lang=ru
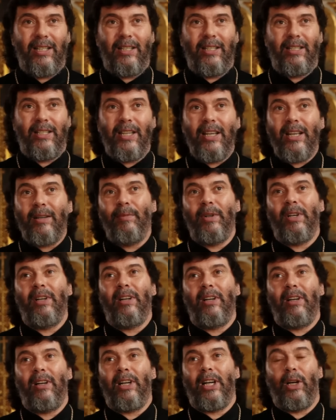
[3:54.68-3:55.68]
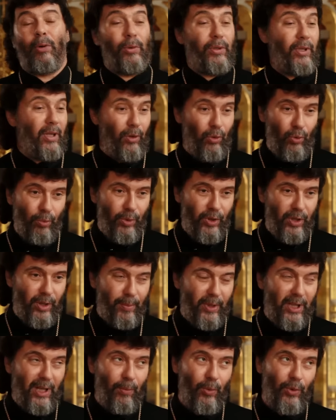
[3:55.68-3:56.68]
тем, кого ты любишь,
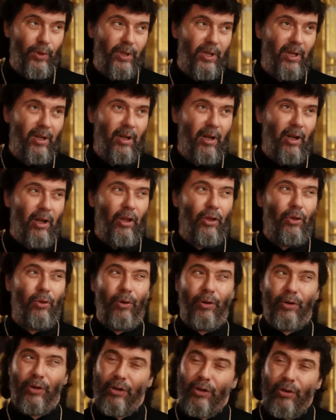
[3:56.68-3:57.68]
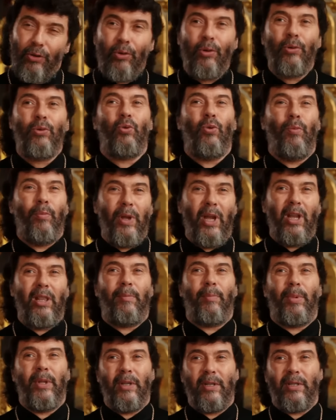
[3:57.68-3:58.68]
потому что только тот
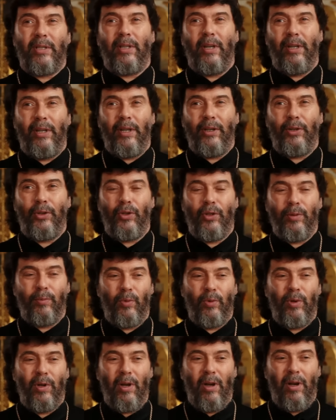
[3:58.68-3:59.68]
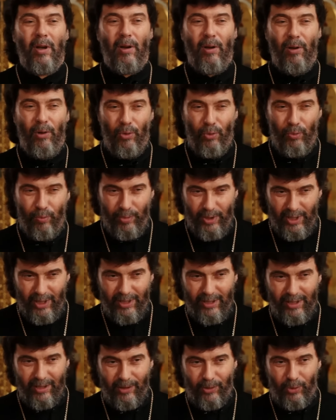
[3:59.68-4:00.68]
умеет по-настоящему
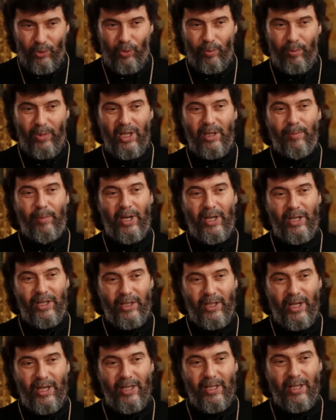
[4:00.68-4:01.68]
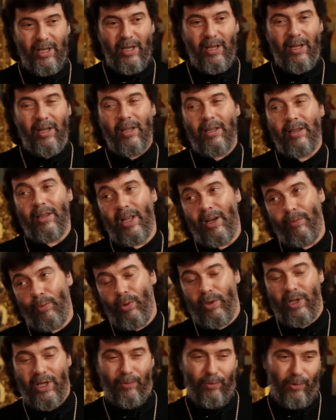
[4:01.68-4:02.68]
любить, кто умеет прощать
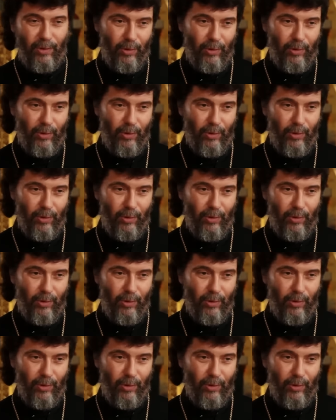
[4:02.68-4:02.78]
того, кого